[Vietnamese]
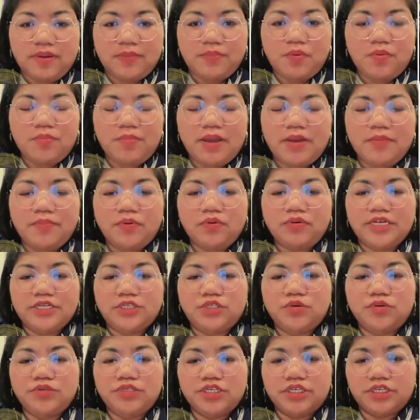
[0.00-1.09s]
mẹ bụng mai bốn để
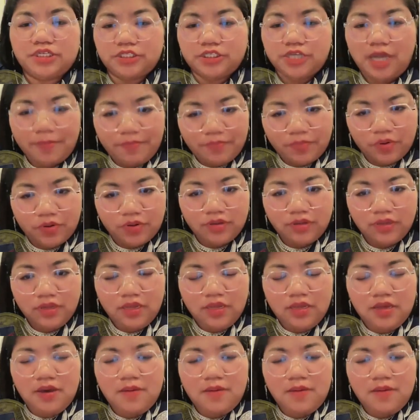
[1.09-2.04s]
trôi chơi cái chóp món